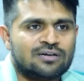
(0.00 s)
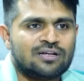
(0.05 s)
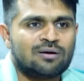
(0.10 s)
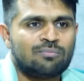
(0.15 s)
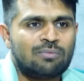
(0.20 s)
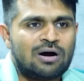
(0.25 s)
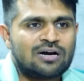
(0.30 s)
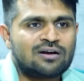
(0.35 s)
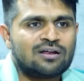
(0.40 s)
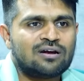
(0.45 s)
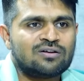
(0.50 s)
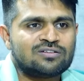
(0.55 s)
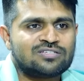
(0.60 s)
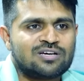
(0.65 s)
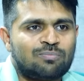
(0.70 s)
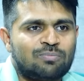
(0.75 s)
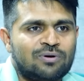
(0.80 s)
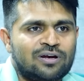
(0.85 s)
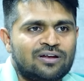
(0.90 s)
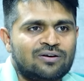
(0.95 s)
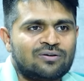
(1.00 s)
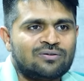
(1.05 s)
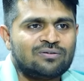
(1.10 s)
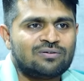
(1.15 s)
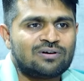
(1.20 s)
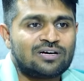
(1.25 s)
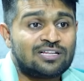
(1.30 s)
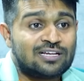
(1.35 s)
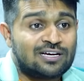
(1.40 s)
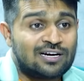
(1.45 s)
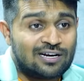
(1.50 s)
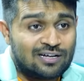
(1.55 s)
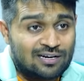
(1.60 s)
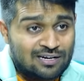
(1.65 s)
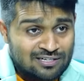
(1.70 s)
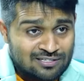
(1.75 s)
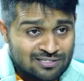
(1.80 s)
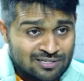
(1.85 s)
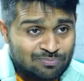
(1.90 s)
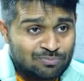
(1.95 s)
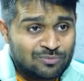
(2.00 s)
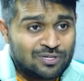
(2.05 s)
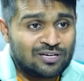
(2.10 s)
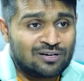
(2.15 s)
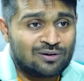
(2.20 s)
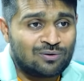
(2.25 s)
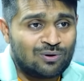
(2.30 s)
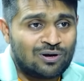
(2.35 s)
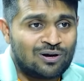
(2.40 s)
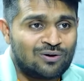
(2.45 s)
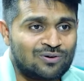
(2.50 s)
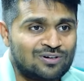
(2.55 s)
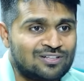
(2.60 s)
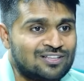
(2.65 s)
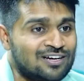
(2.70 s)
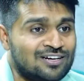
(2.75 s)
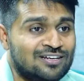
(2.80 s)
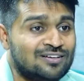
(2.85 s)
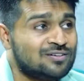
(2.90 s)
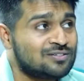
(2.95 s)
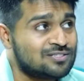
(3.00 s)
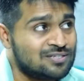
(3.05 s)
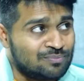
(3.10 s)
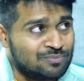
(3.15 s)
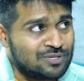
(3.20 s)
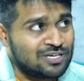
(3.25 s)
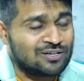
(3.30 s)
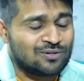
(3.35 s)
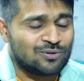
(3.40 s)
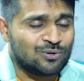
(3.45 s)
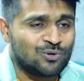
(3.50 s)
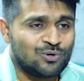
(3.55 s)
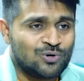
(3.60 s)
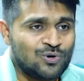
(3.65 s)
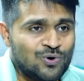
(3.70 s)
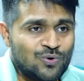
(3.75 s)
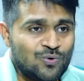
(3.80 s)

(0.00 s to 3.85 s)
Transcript: నేను మాటల్లో చెప్పలేను అది ఇక్కడ నేను చెప్తే ఇంకోలా ఉంటుందని సంథింగ్ ఏదో